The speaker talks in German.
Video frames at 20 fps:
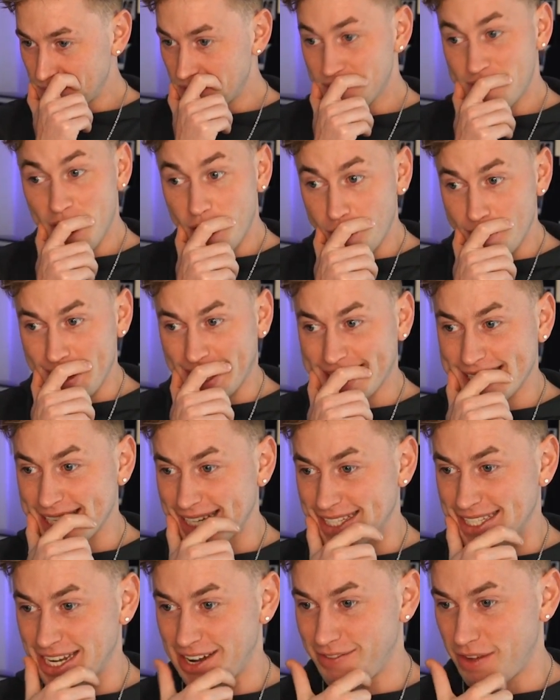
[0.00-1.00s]
Warum extra
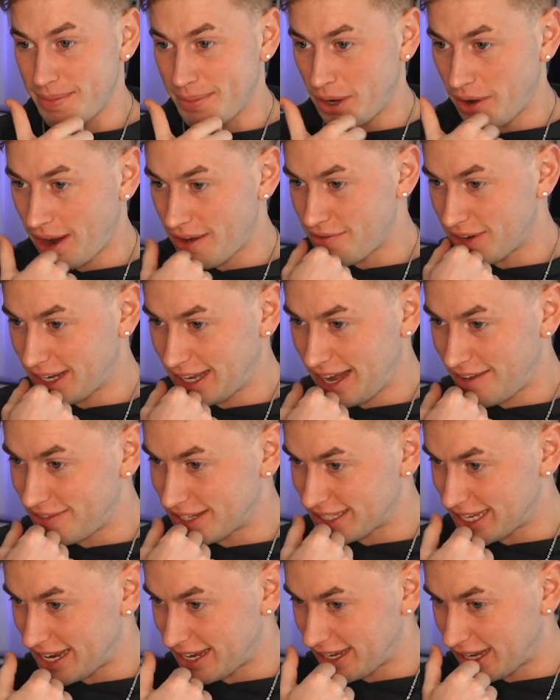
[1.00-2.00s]
zahlen, wenn man auch einfach clever
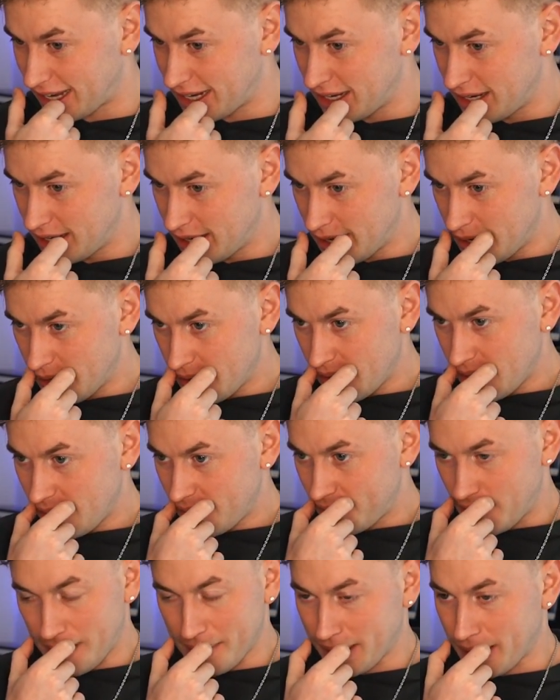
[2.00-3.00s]
sein kann?
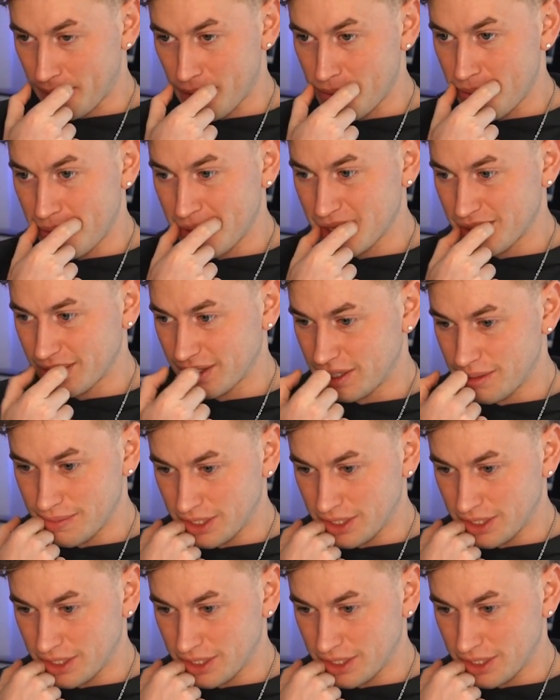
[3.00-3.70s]
Aber ich habe immer bei sowas